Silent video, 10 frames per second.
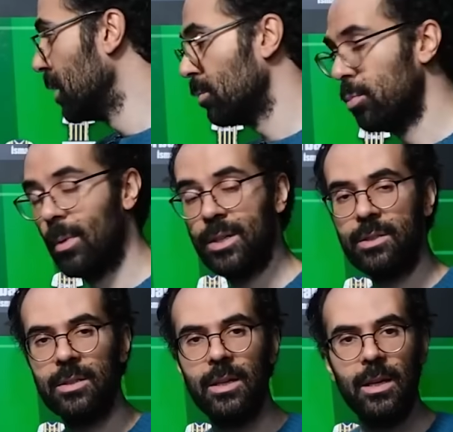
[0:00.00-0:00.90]
Bu
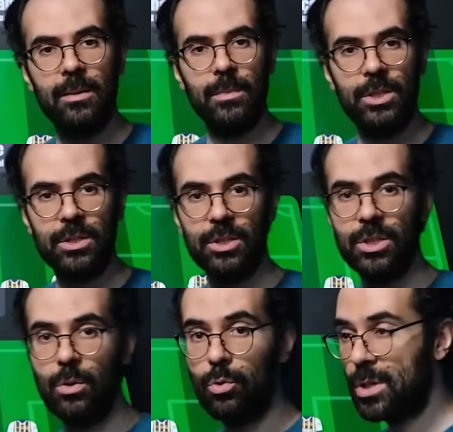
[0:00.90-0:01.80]
maçta da
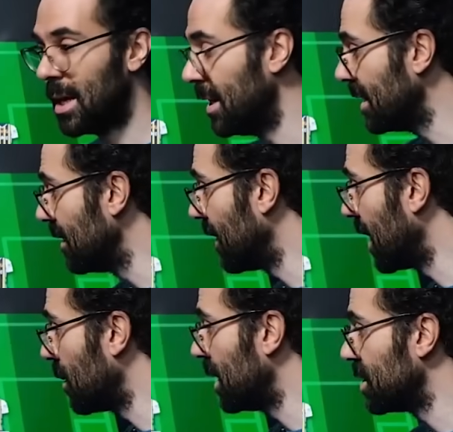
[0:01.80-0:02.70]
Beşiktaş'ın özellikle
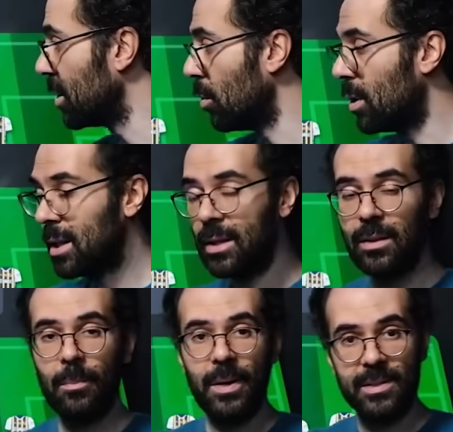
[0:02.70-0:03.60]
Fenerbahçe ön
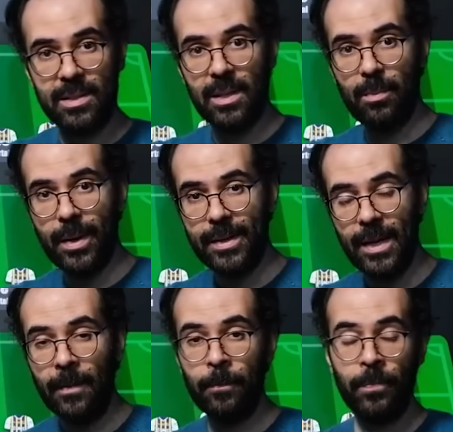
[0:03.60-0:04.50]
alanda baskı
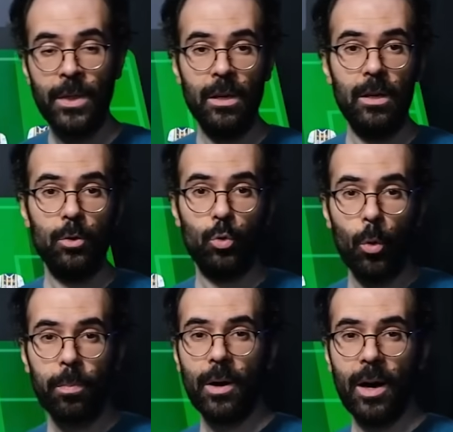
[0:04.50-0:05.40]
yaparken
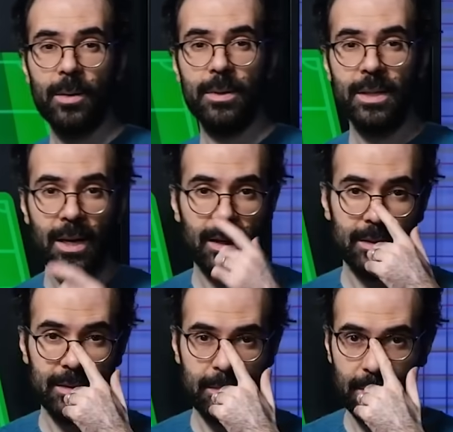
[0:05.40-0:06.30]
top kaybına
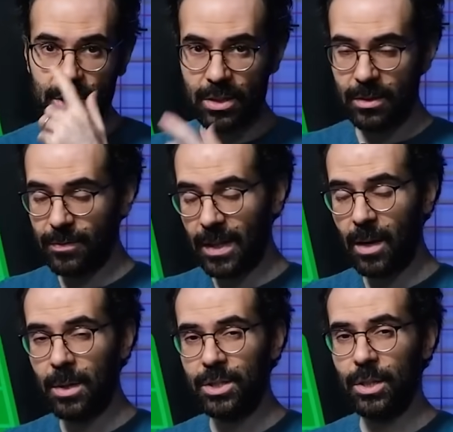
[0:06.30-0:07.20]
Beşik,
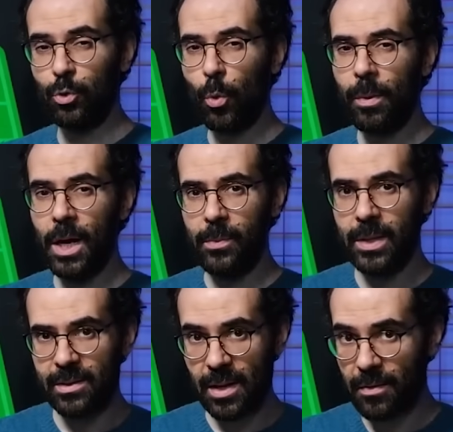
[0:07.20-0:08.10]
Fenerbahçe'yi top
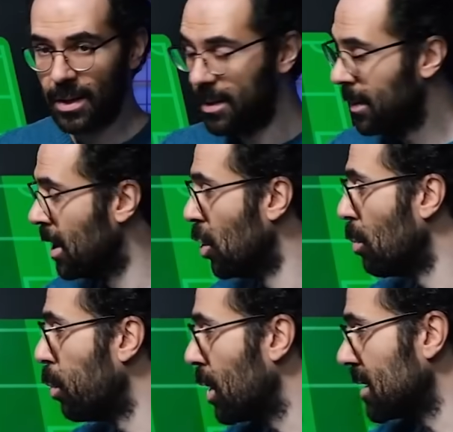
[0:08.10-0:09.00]
kaybına sevk edip
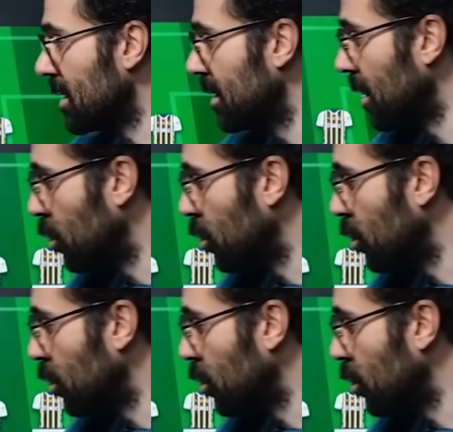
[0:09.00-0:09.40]
bu kazanılan